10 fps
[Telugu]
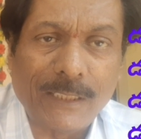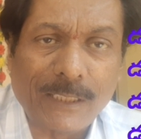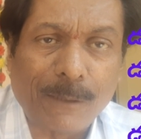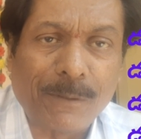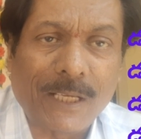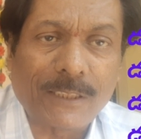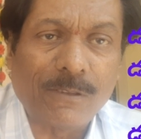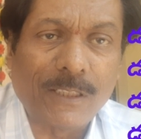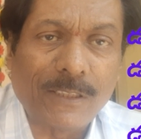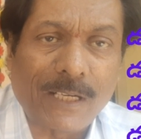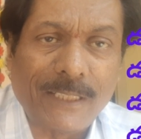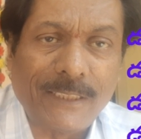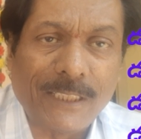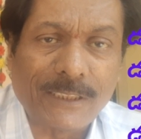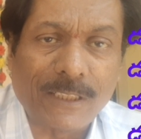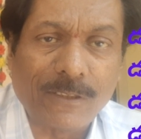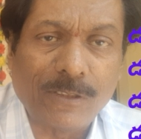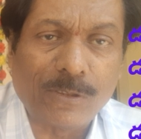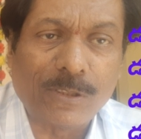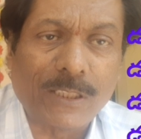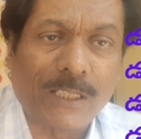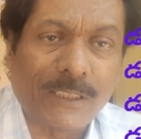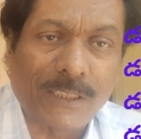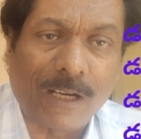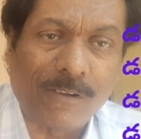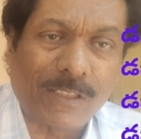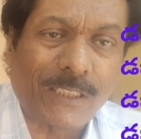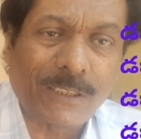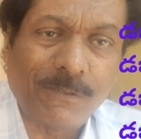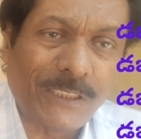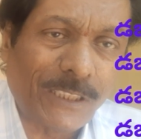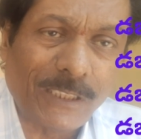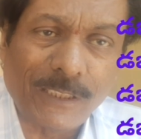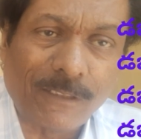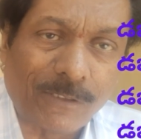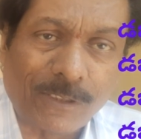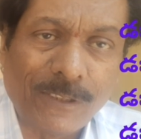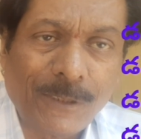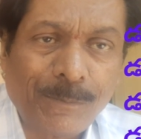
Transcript: ఇన్కమ్ ట్యాక్స్ వాళ్ళు రైడ్ చేశారు ఇంకోటి అనేసి ఆ అవకాశం ఇచ్చింది ఎవరు